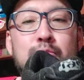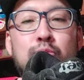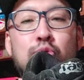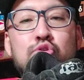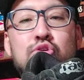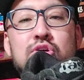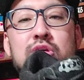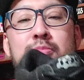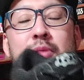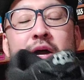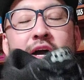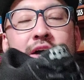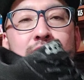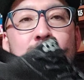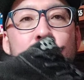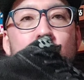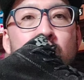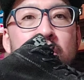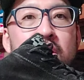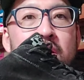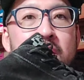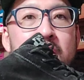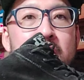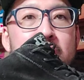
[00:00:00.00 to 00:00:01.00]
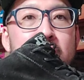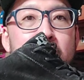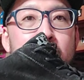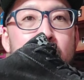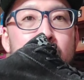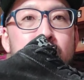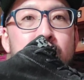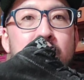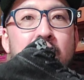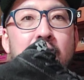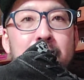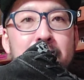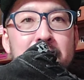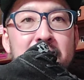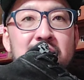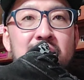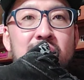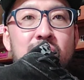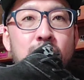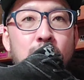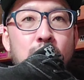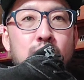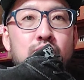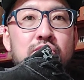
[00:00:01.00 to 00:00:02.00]
僕今、これ、
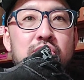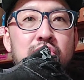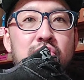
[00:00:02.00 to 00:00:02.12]
フラミンゴっ